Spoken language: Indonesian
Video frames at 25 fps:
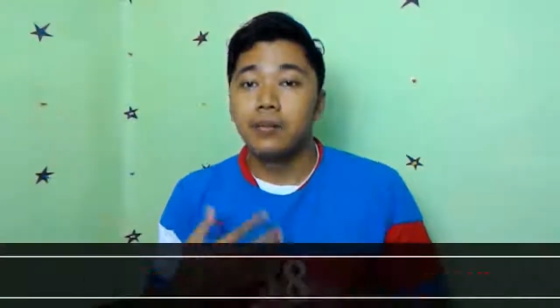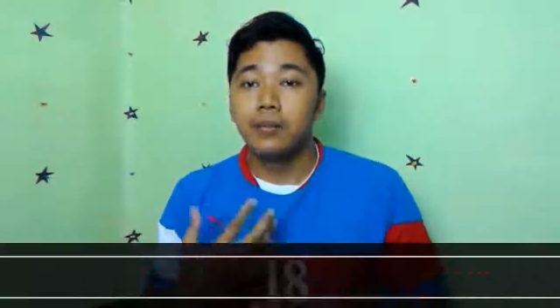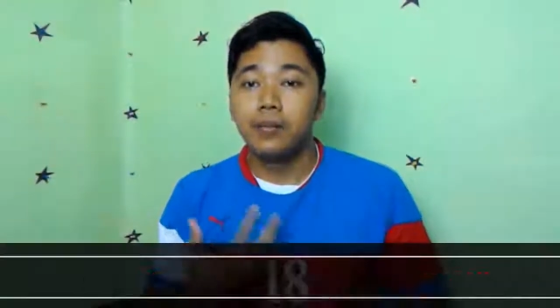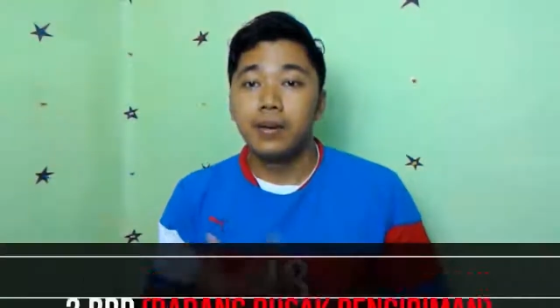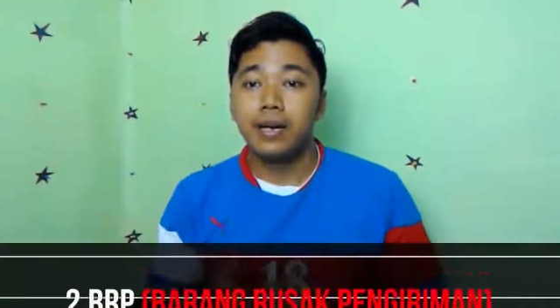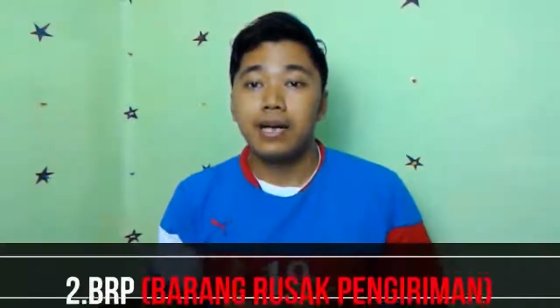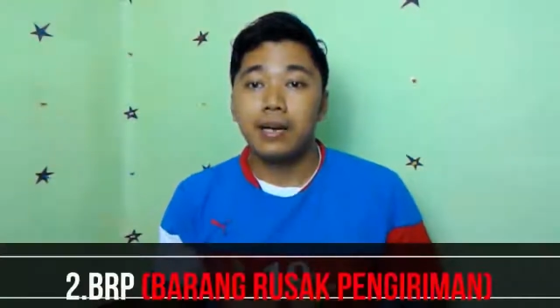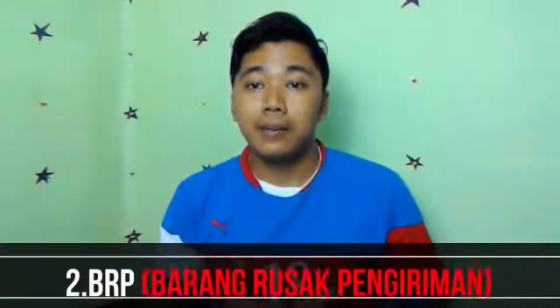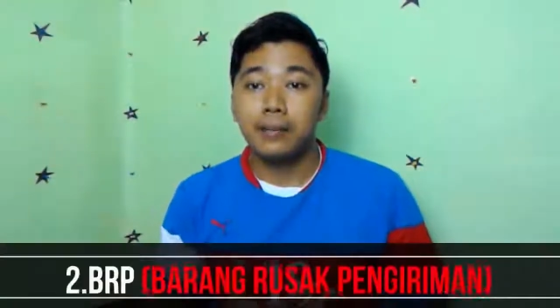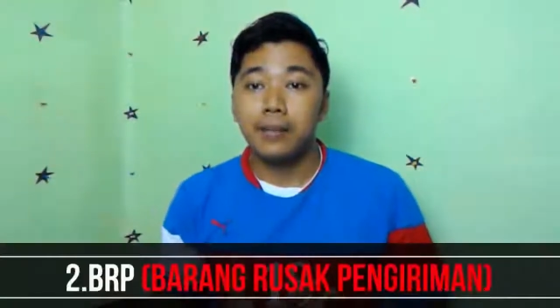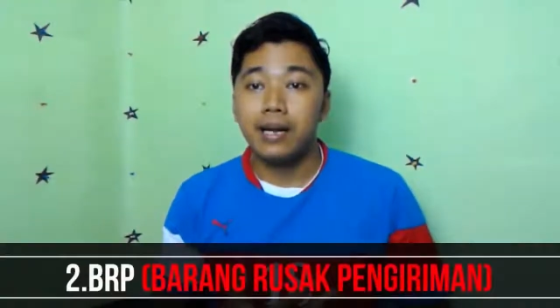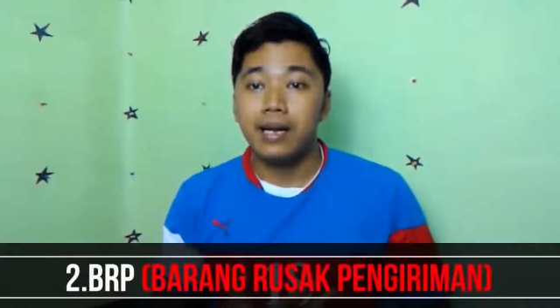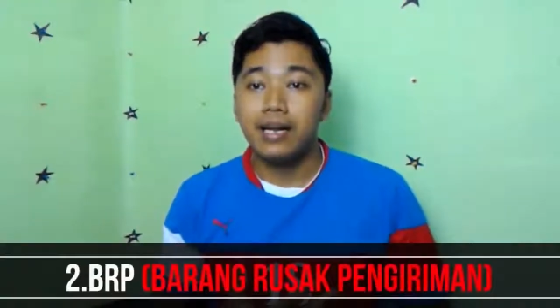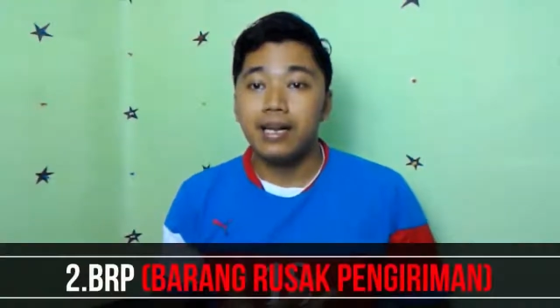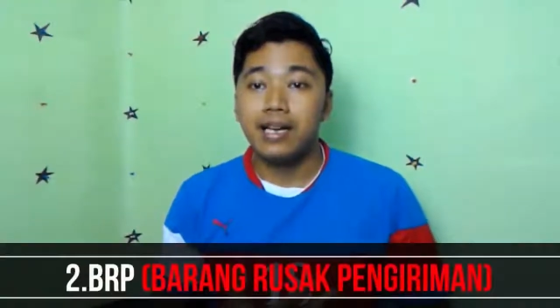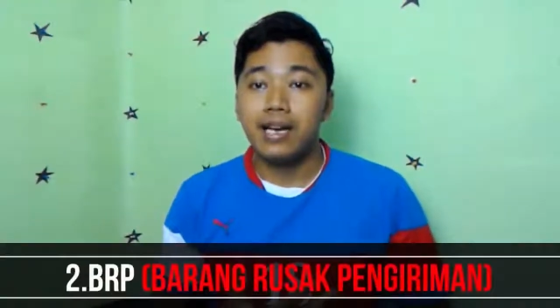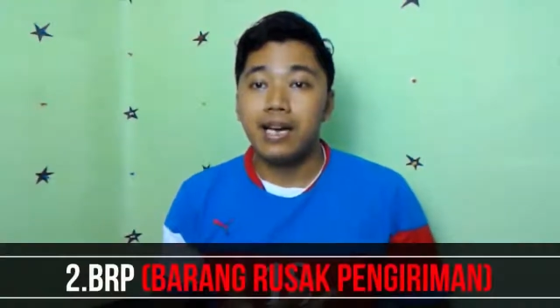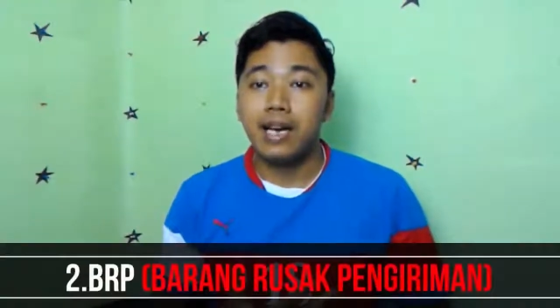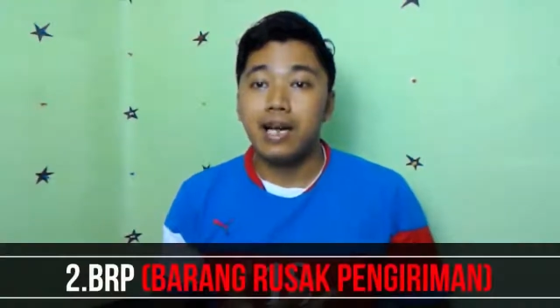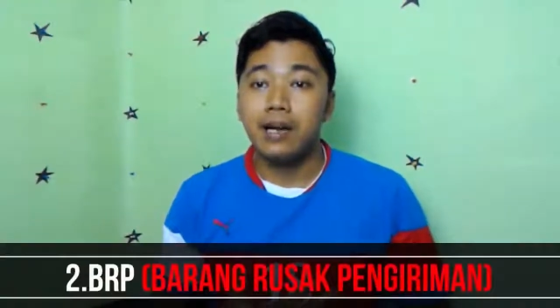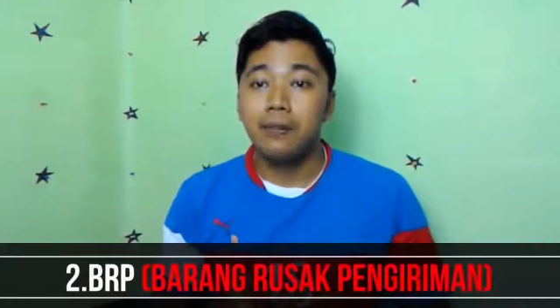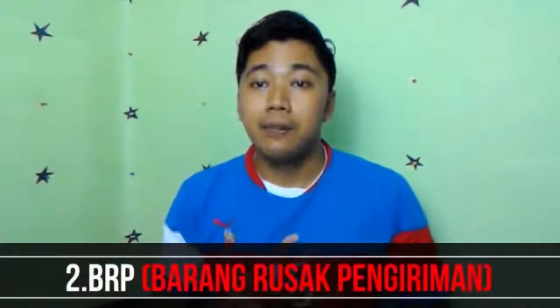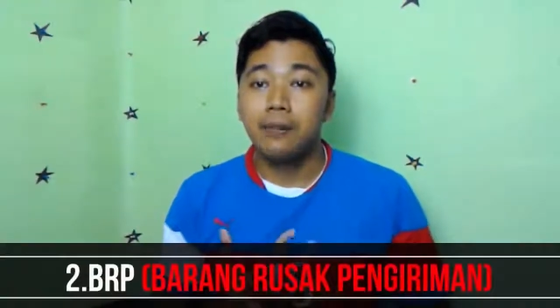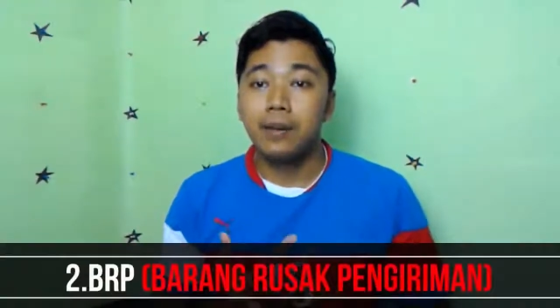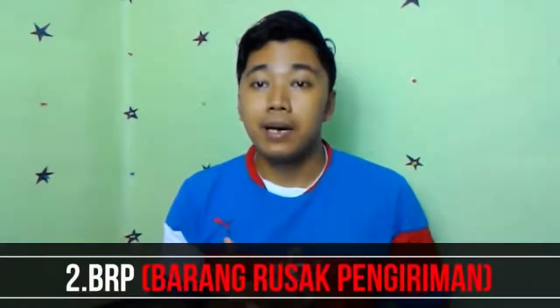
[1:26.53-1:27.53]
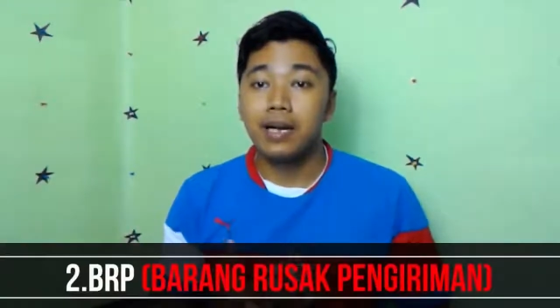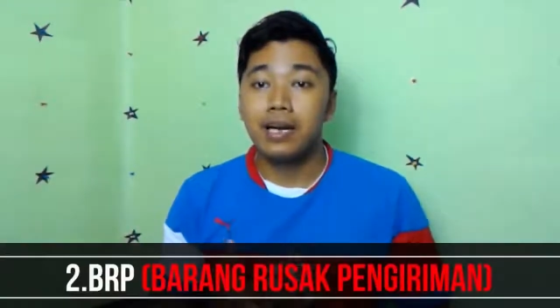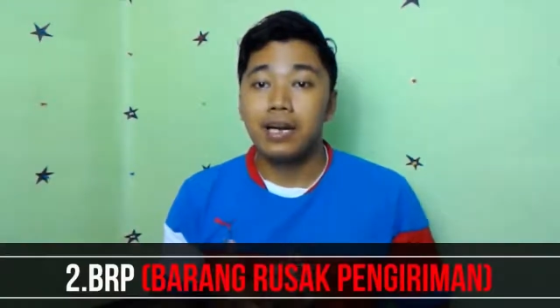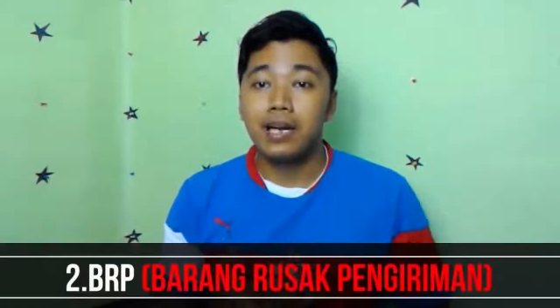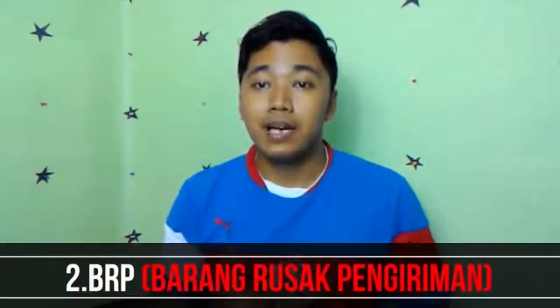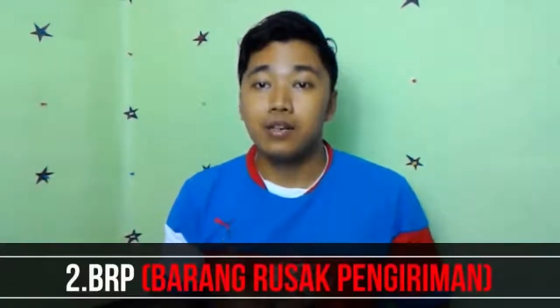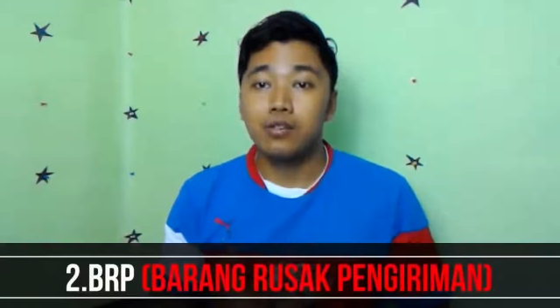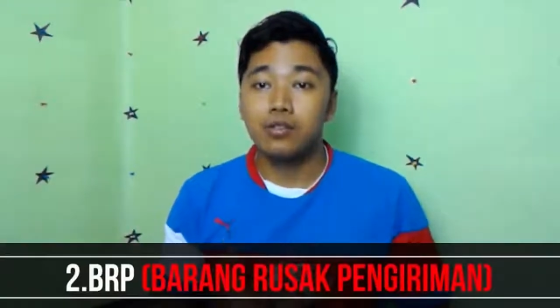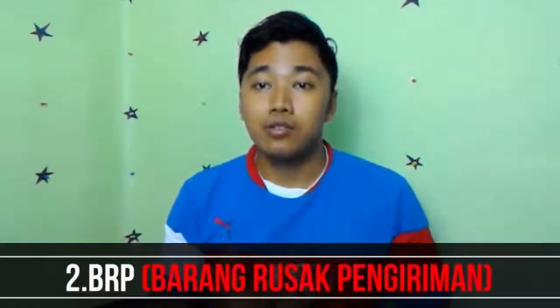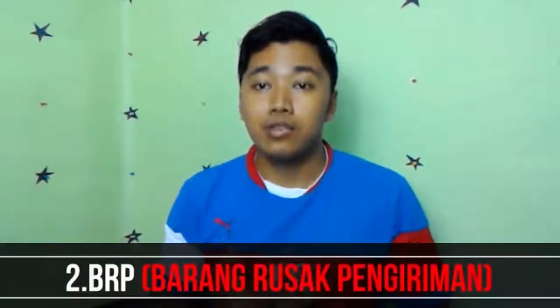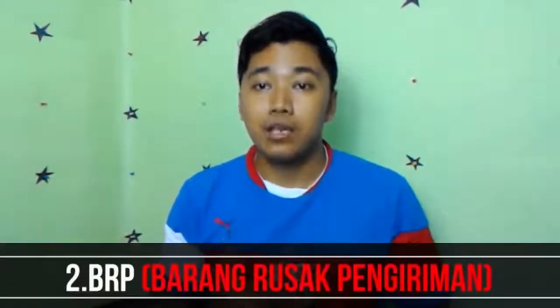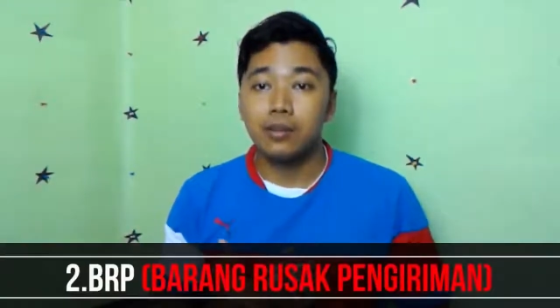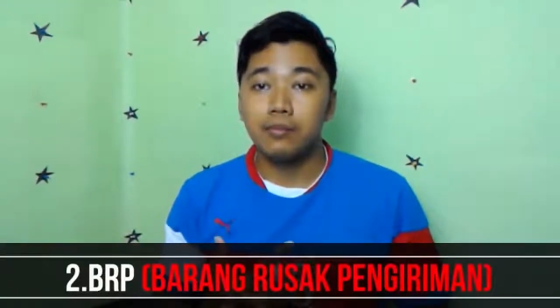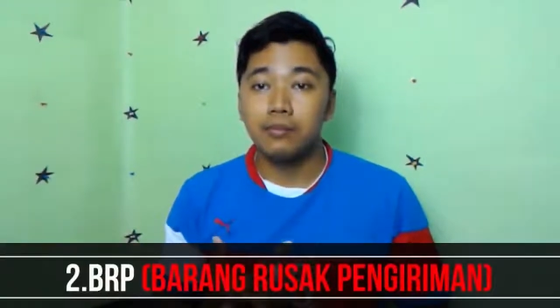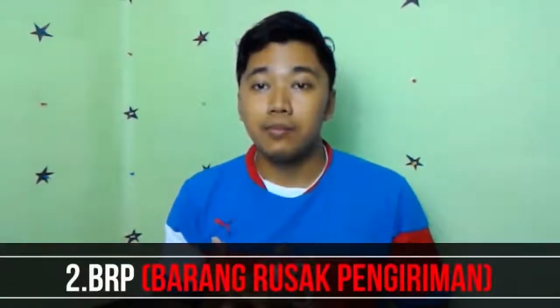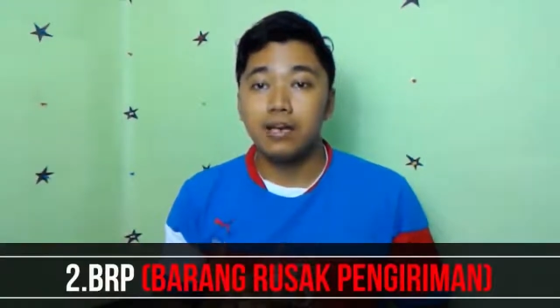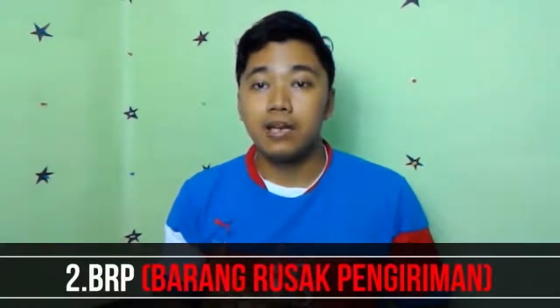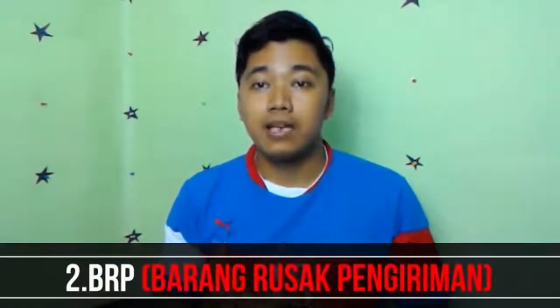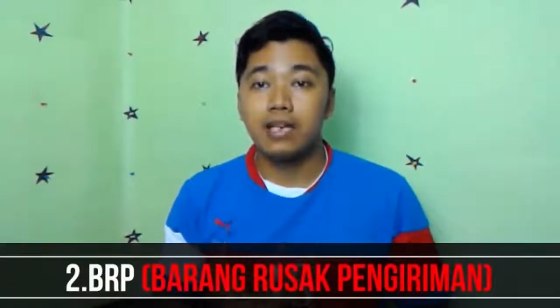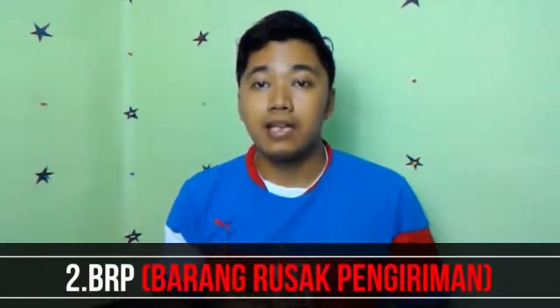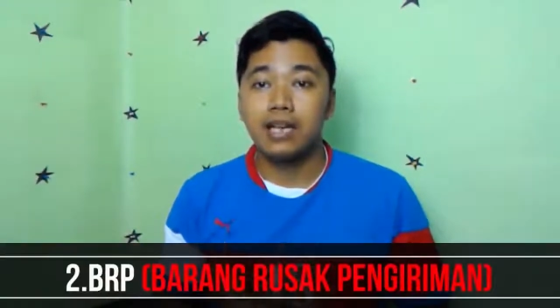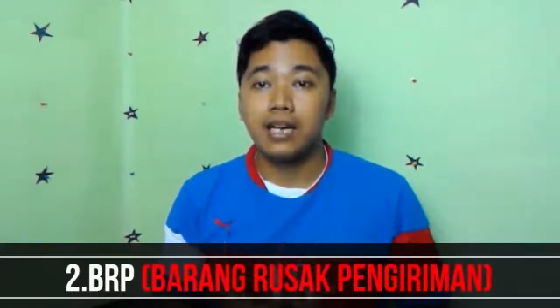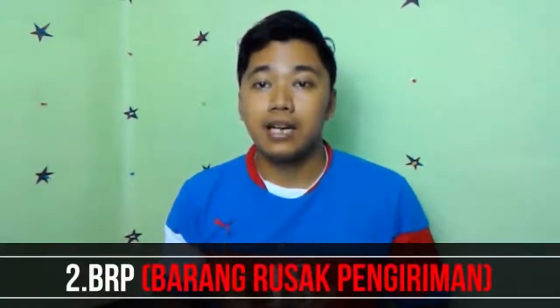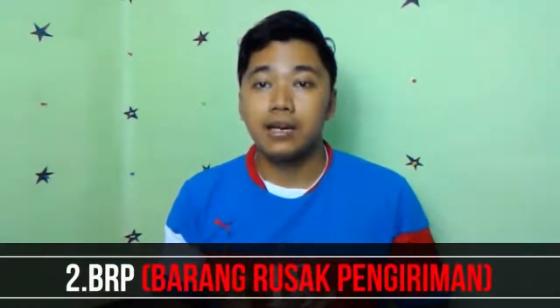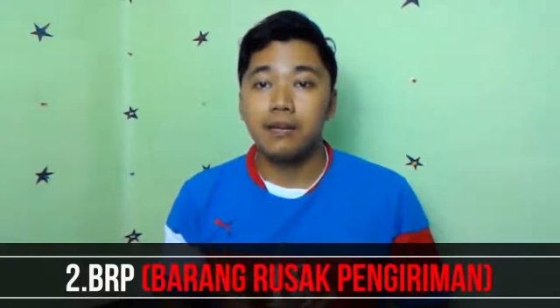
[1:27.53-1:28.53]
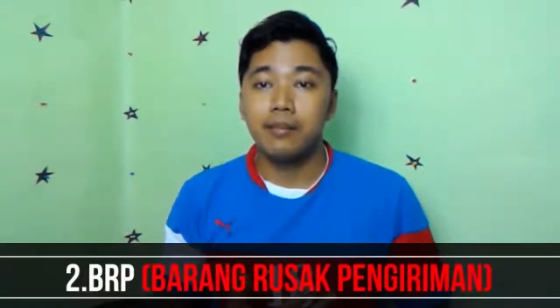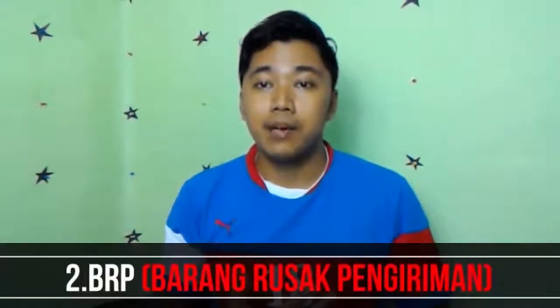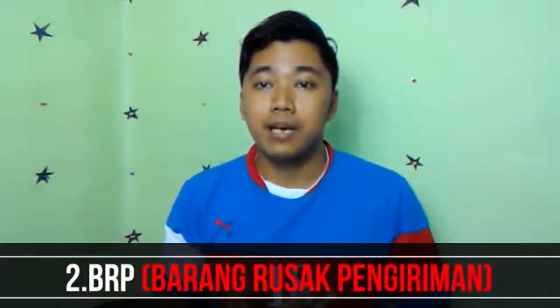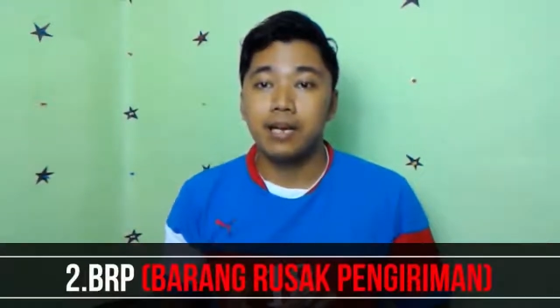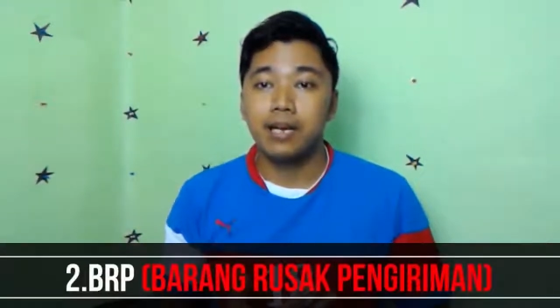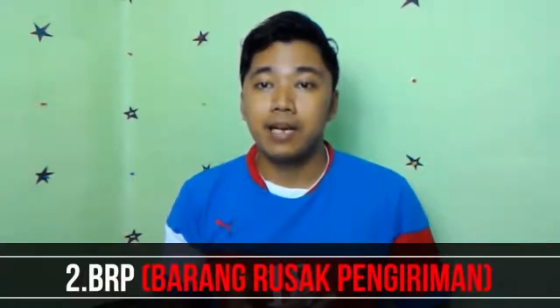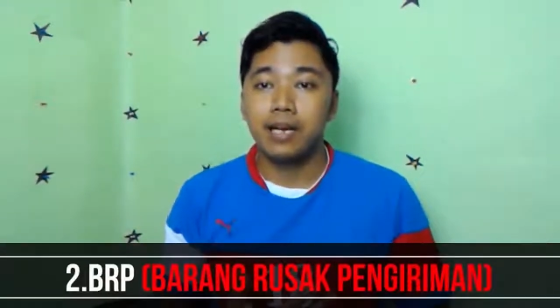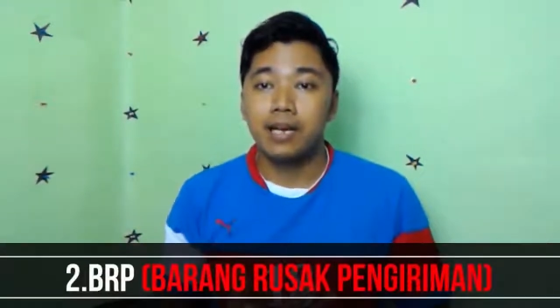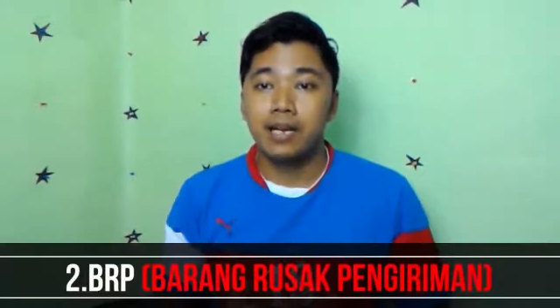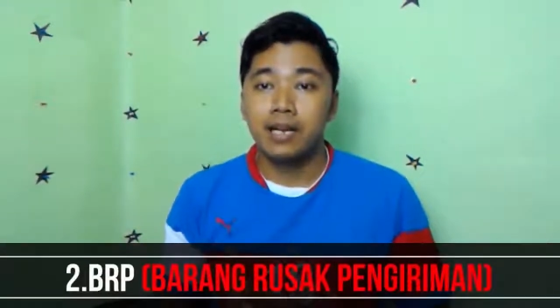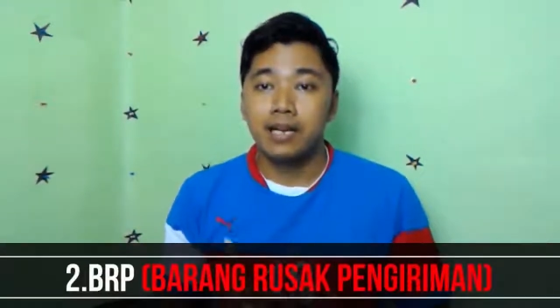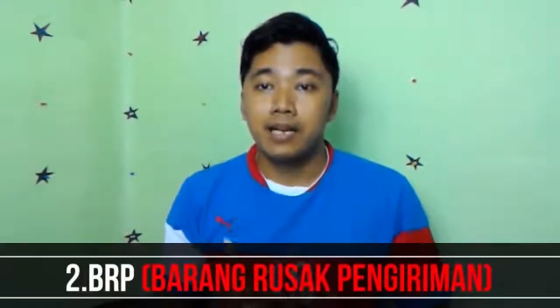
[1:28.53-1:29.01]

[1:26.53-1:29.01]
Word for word: BRP adalah barang rusak pengiriman.